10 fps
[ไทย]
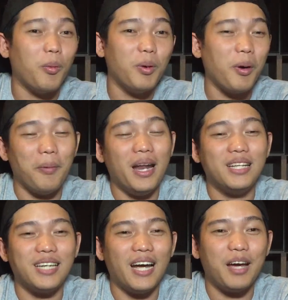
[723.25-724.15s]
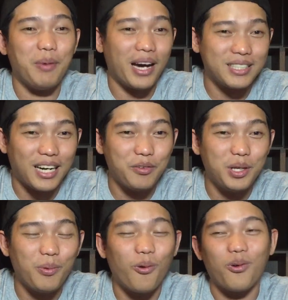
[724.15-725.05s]
ทุกระบบหรือเปล่าไม่แน่ใจ iMac
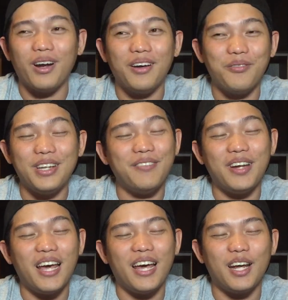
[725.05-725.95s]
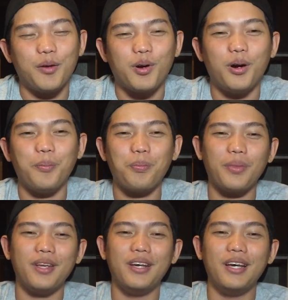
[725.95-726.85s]
อาจจะเข้า26นะไม่ไม่แน่นะครับ
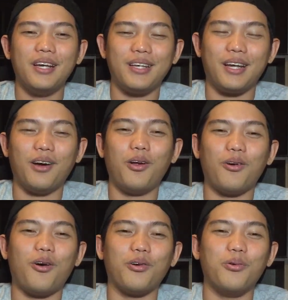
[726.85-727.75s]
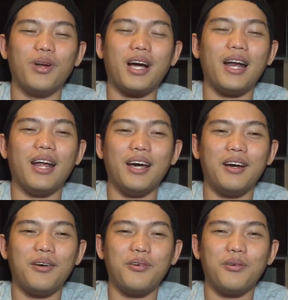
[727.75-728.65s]
ก็ยังก็ลองลองดูแล้ว
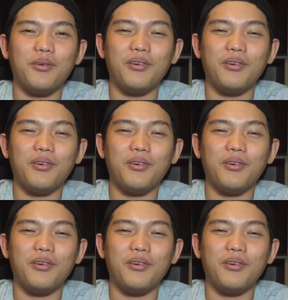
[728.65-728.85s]
กันนะ